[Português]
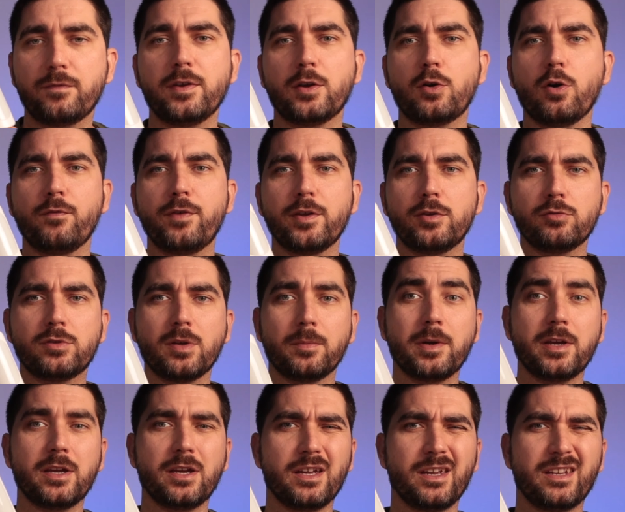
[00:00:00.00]
Fica o vídeo
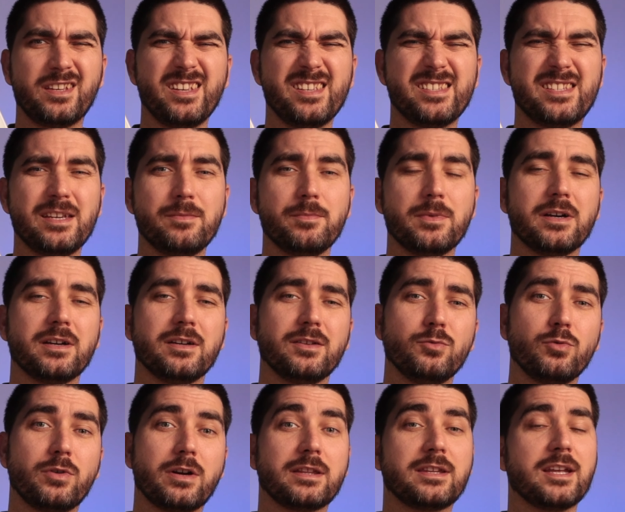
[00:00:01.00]
também aqui em cima
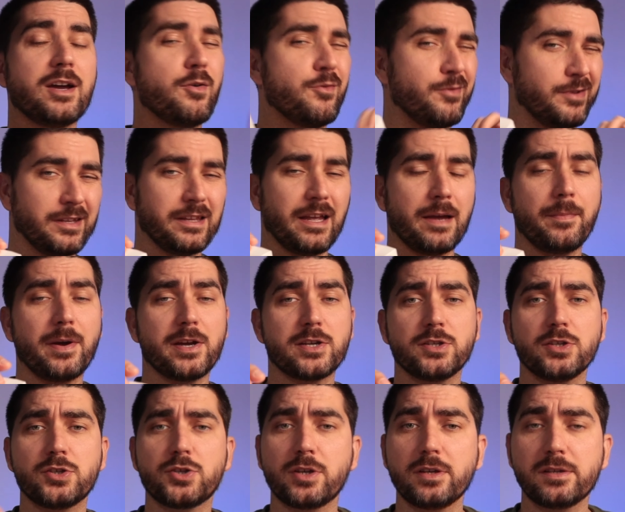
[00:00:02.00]
no cartão e lá em baixo
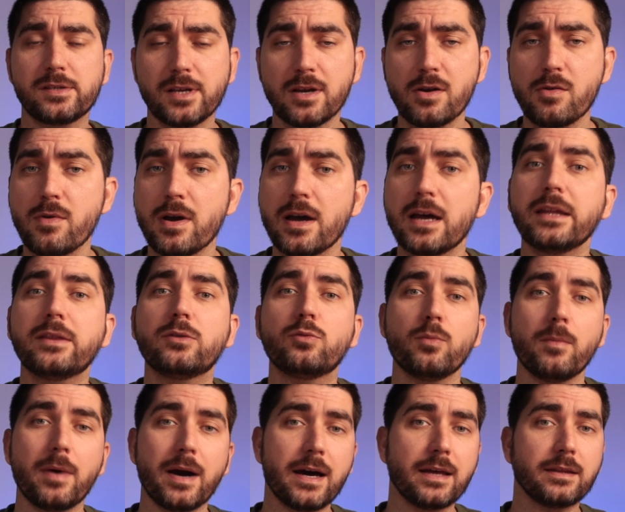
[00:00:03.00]
na descrição. A
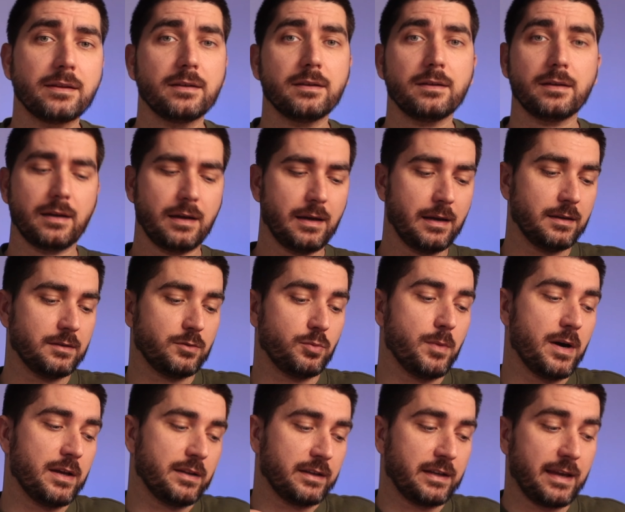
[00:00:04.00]
tomada, a
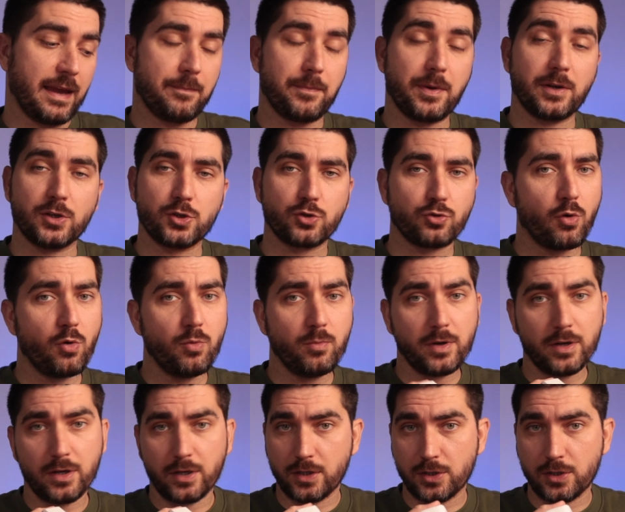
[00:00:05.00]
tomada que é apenas só uma.